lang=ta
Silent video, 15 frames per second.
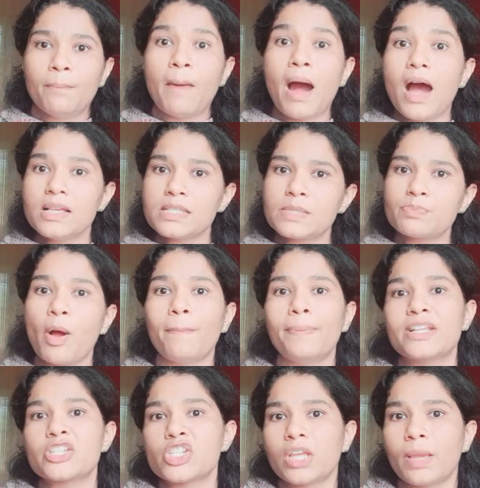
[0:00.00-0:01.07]
மாஸ்
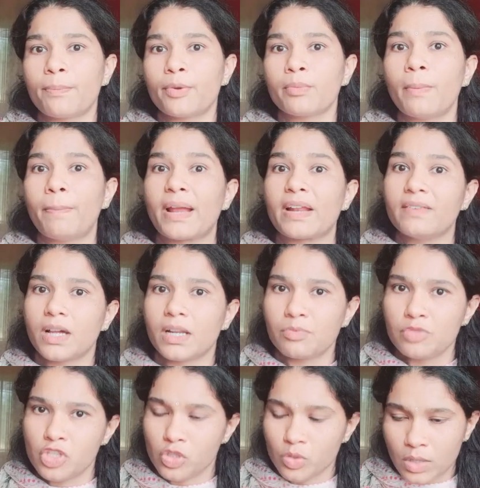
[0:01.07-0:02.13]
பாப்புலேஷனுக்கு எப்போ ரொம்ப பரவ
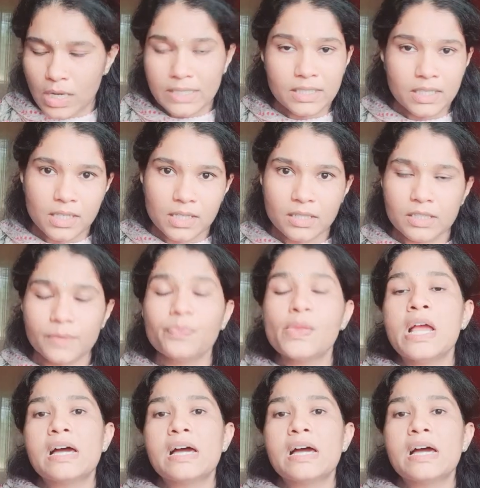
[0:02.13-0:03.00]
ஆரம்பிச்சதோ அதுலேருந்து